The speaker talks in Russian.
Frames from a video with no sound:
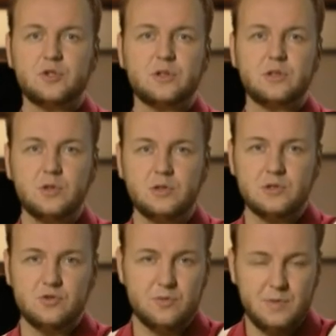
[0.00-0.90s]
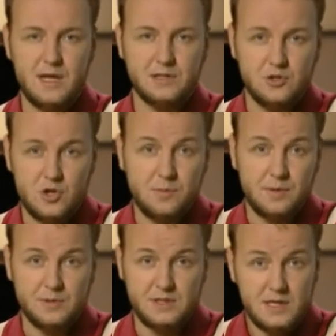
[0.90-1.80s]
что кто-то сумеет ее
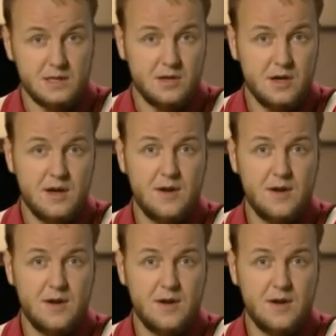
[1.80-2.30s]
победить,